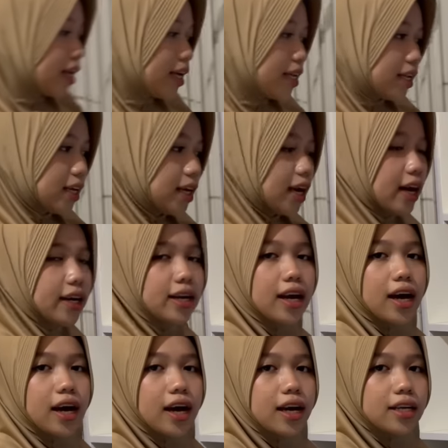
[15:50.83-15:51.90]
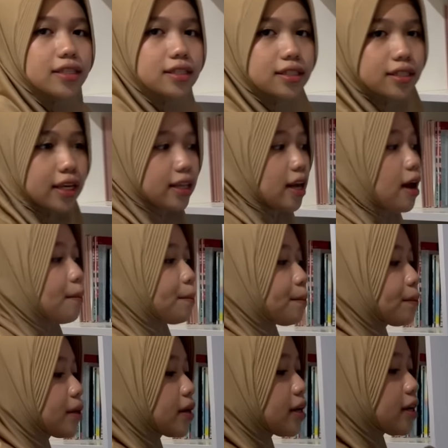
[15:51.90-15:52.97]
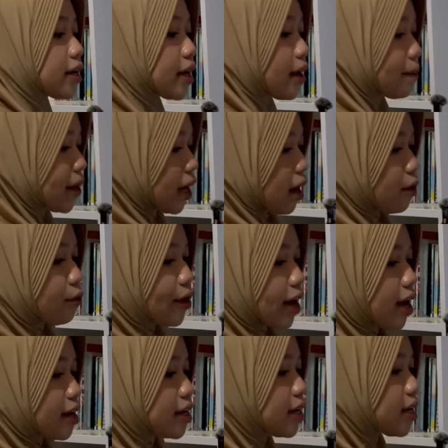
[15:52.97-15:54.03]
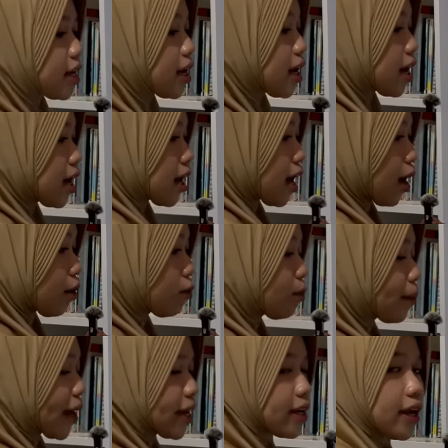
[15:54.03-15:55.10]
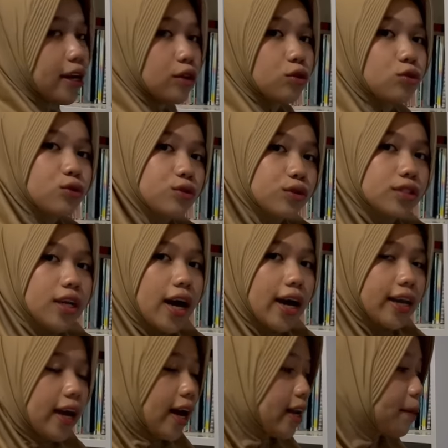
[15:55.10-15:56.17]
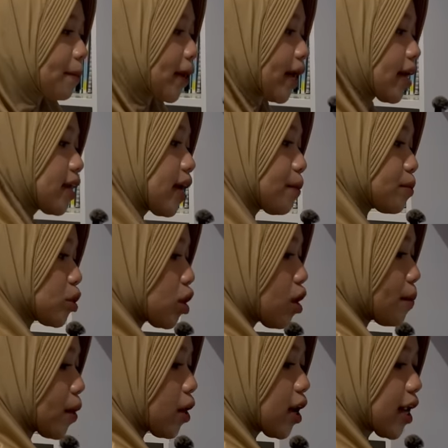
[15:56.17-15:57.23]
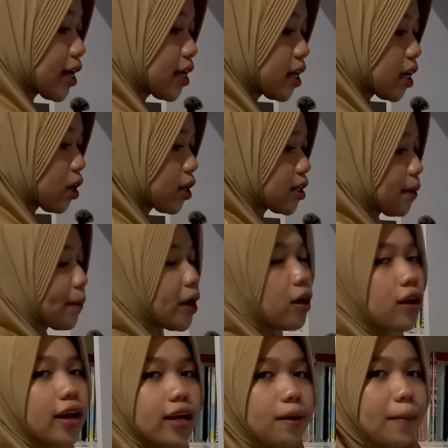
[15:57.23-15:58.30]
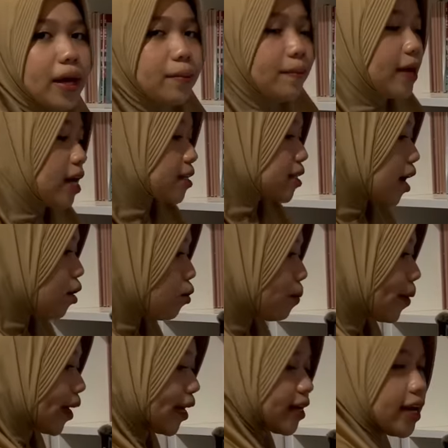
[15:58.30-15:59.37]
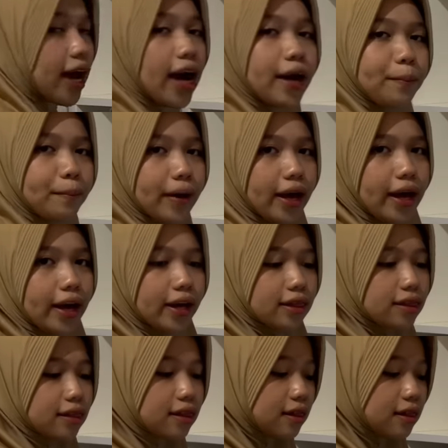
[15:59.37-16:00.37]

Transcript: ini ada setup uh, gaming aku ya. Jadi aku mainnya itu sehari-hari pakai laptop kalau lagi record tapi kalau lagi main biasa aku pakainya iPad